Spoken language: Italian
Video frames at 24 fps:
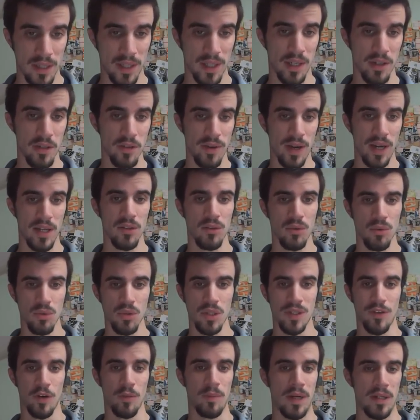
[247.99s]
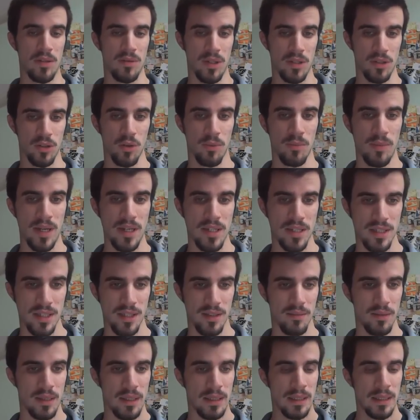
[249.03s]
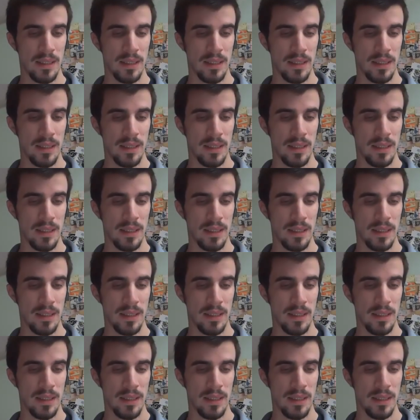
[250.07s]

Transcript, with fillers: della Juventus, avevo perso una scommessa,